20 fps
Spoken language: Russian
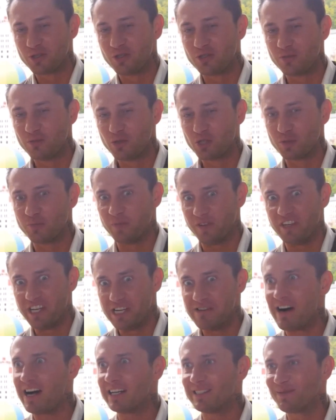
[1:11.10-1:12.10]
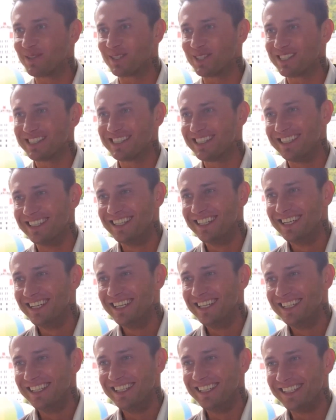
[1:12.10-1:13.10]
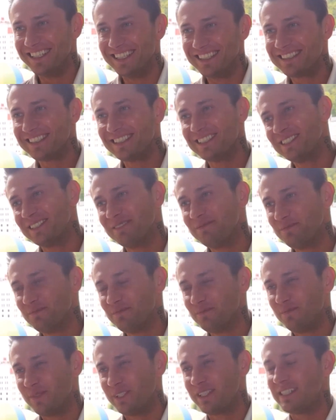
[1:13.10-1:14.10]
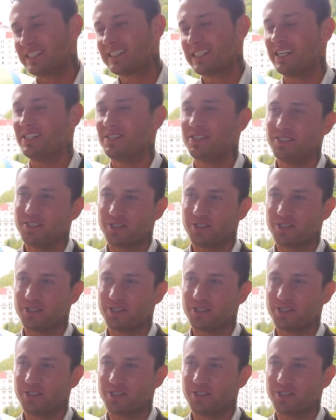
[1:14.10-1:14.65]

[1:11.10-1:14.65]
что ты можешь повелевать просто. И это потрясающее